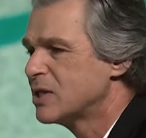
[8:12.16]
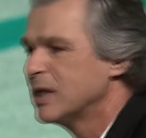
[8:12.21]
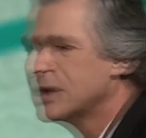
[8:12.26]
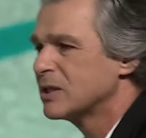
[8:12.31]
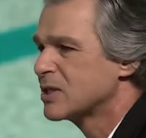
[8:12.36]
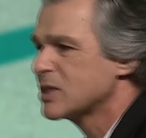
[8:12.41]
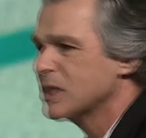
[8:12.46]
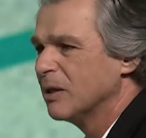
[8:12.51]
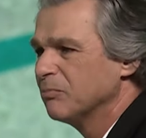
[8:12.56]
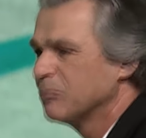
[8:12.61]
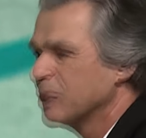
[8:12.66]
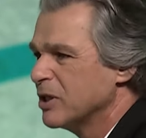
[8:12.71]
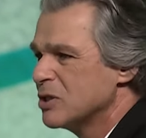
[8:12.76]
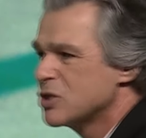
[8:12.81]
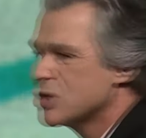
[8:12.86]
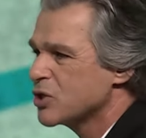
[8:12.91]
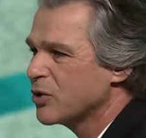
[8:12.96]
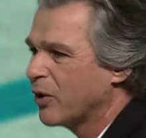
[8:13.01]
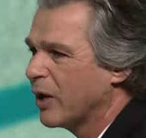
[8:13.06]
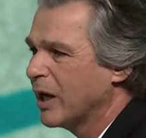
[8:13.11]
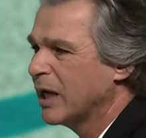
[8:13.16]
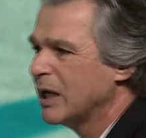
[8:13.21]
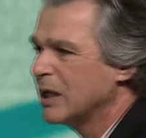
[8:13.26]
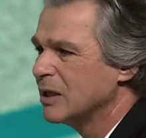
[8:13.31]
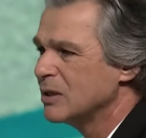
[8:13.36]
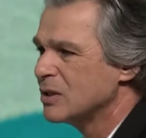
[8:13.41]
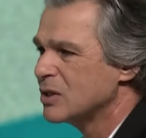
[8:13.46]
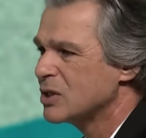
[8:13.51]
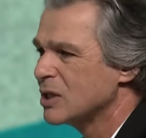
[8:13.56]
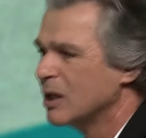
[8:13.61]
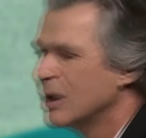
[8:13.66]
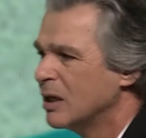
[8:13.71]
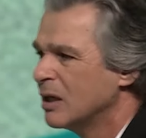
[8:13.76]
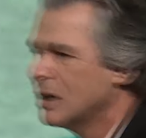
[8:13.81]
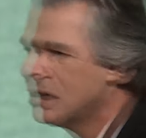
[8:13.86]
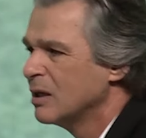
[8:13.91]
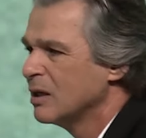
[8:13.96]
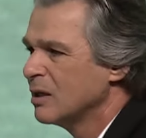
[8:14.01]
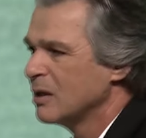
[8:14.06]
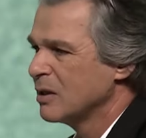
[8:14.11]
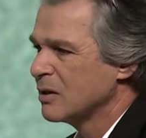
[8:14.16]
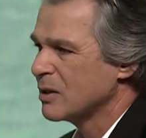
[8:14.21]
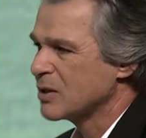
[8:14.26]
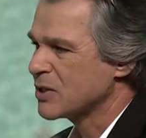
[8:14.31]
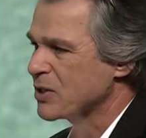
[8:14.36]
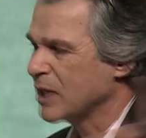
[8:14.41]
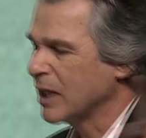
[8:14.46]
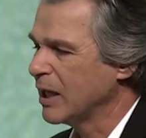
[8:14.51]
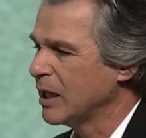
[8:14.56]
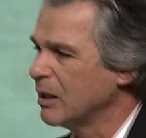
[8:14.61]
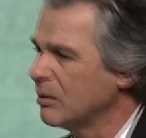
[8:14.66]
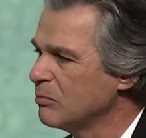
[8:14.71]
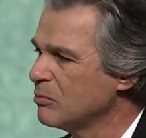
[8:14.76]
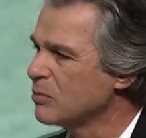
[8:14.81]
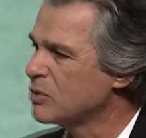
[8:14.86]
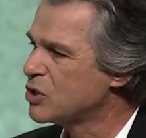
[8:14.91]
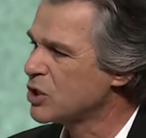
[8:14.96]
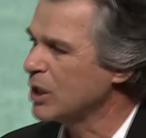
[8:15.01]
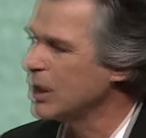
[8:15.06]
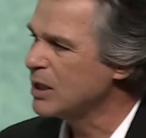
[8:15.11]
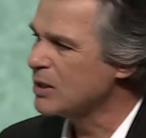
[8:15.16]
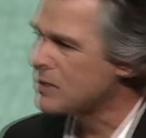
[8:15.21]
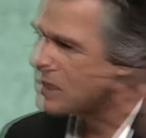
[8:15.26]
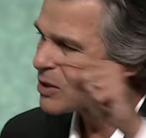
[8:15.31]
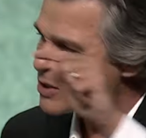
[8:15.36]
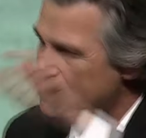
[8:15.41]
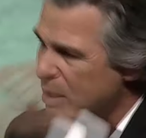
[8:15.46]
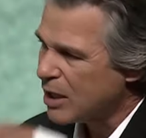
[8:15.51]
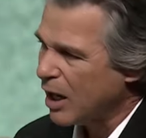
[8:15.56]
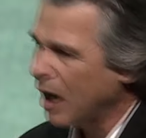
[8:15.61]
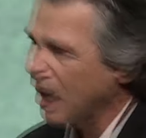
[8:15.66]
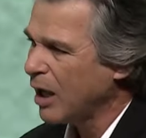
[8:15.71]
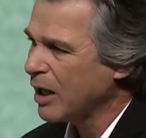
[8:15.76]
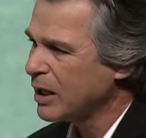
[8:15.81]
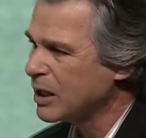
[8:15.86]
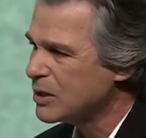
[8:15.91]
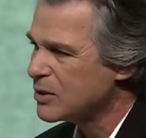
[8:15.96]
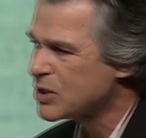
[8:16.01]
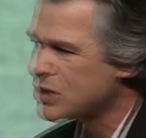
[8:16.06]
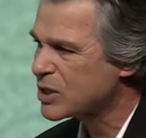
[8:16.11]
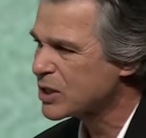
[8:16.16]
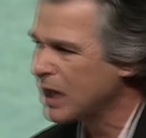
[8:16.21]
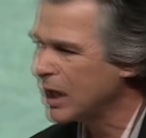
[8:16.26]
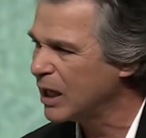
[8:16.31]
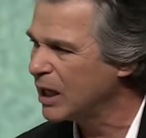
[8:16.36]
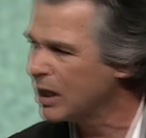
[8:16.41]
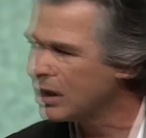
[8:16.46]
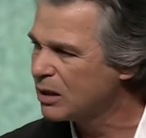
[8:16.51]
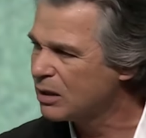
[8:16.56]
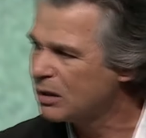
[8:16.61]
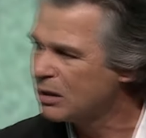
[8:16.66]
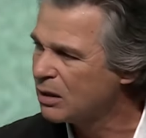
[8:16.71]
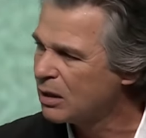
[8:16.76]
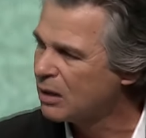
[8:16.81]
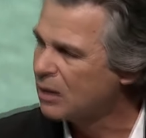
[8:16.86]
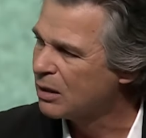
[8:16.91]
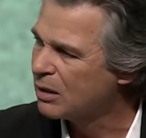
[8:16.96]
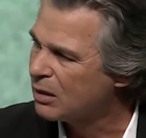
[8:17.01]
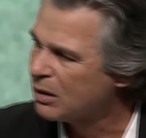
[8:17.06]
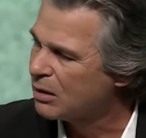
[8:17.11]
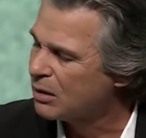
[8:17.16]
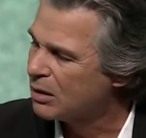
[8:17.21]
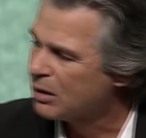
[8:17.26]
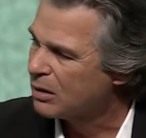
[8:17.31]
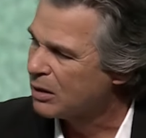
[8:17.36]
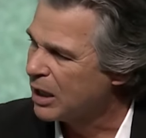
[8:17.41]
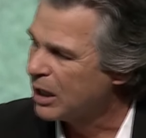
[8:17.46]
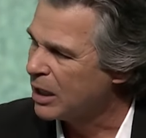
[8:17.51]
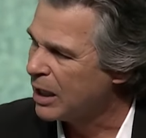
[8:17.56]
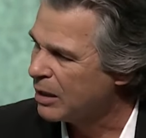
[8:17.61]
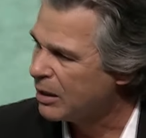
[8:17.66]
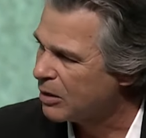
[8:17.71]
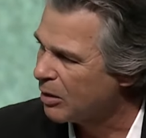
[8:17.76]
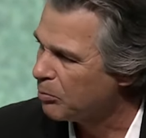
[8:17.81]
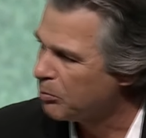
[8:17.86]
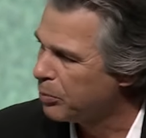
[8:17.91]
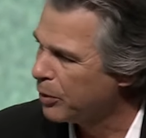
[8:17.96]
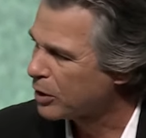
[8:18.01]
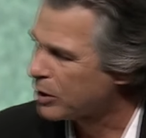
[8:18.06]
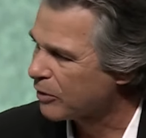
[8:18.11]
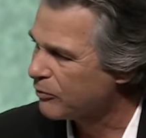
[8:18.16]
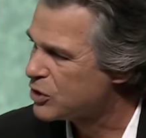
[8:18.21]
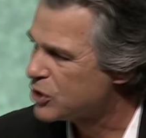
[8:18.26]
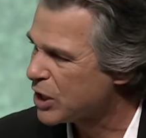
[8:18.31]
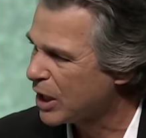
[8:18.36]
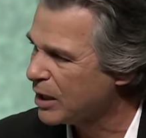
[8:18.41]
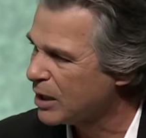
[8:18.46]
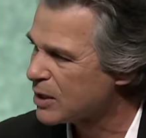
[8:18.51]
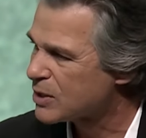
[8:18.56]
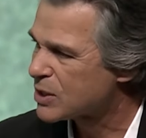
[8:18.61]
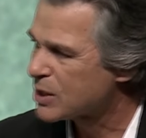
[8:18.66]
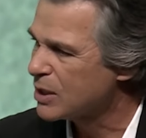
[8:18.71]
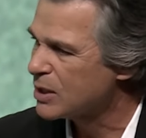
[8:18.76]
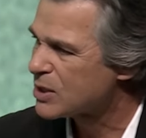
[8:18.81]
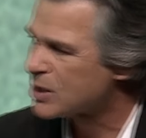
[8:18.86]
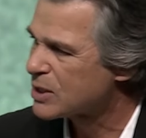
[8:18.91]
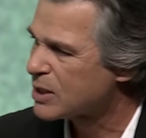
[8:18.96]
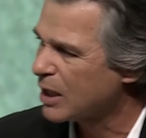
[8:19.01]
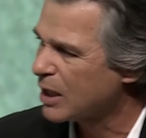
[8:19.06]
لكن الرب يسوع عمل شيء غريب نفس يسوع الله الذي هو في الجسد في سفر التكوين